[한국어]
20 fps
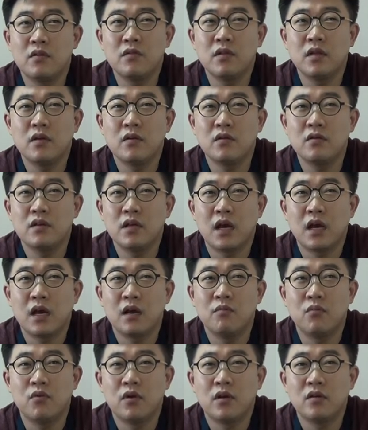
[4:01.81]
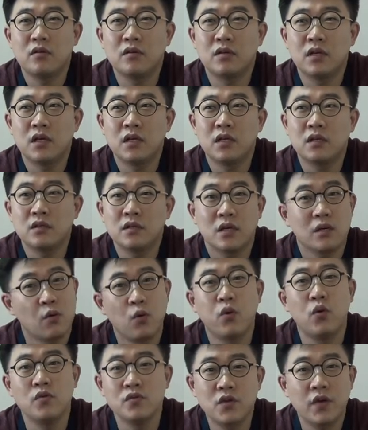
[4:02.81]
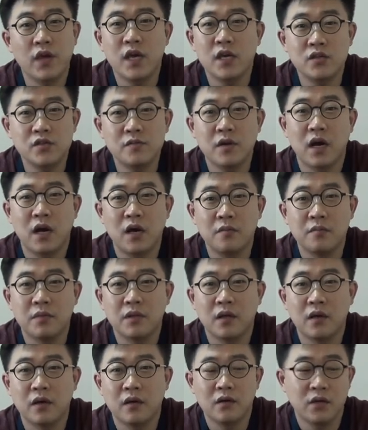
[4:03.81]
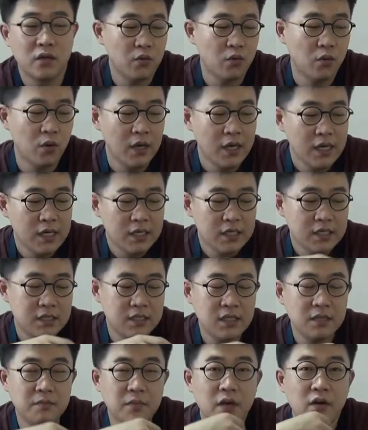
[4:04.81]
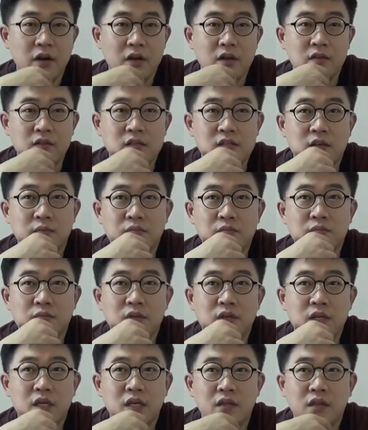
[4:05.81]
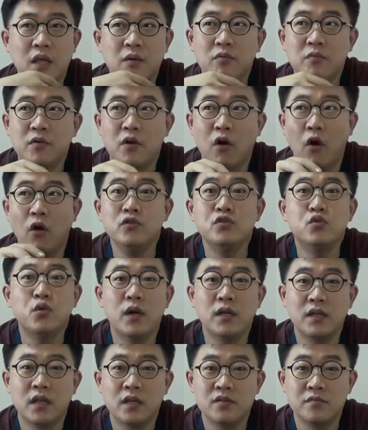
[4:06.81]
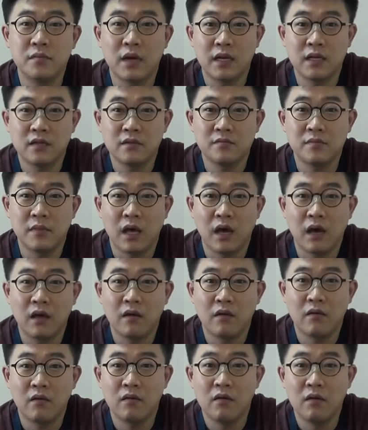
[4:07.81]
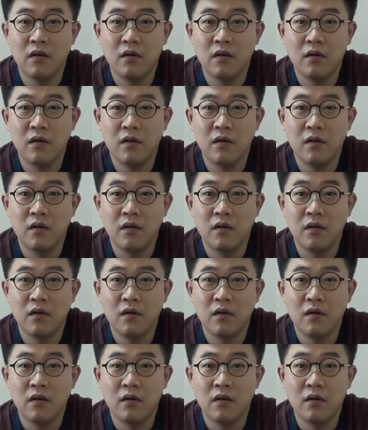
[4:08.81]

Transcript: 관련된 거는 약간 뭐라 그럴까 그러니까 그런 성향이 좀 강합니다. 그리고 스팀에 관련된 제품들이 대부분 건조할 때 좀 많이 좀 나가요.